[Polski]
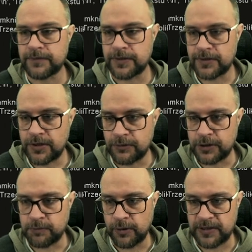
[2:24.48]
Są też
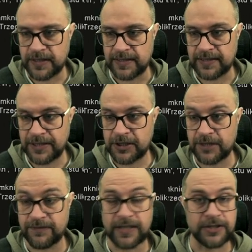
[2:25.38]
polskie znaczki,
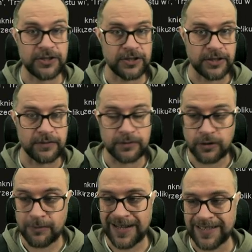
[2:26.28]
widać, że się
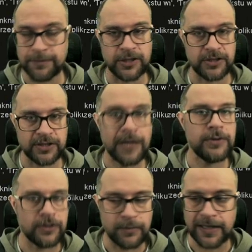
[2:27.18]
normalnie przeczytały,
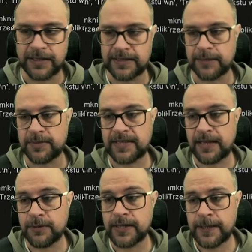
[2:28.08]
normalnie
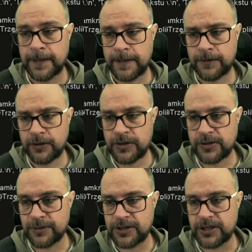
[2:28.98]
zapisały. No i
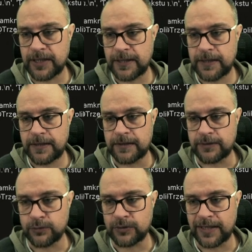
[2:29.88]
są jeszcze e,
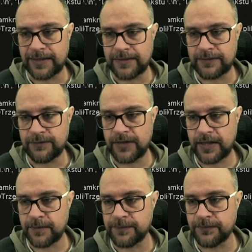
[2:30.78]
tutaj
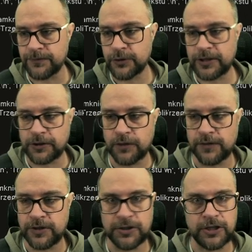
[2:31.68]
dwie dodatkowe
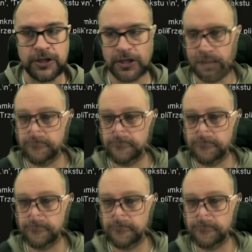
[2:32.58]
linijki.